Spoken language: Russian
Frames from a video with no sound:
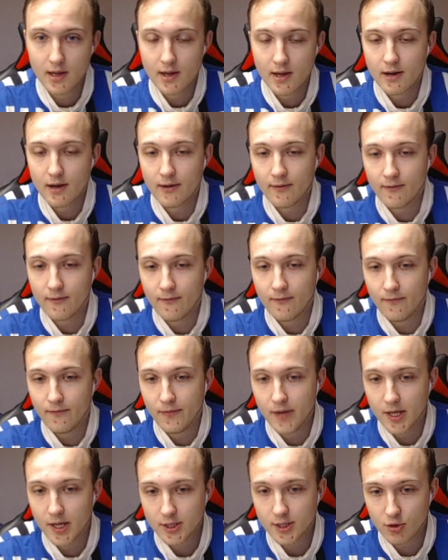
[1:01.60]
в
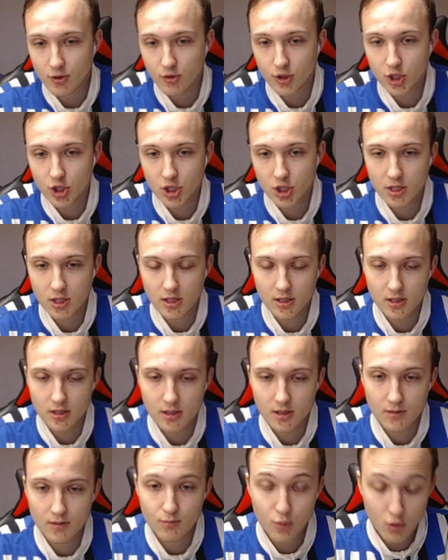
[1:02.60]

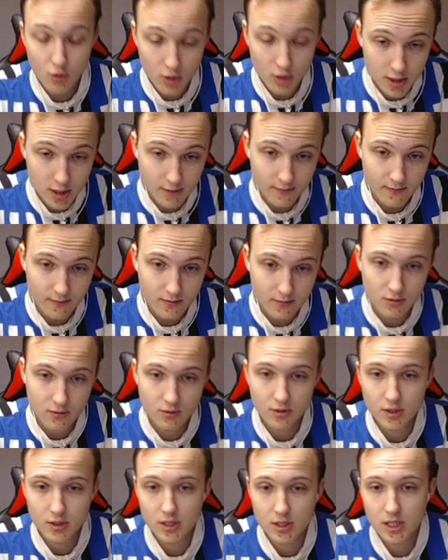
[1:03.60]
досрочке против, то есть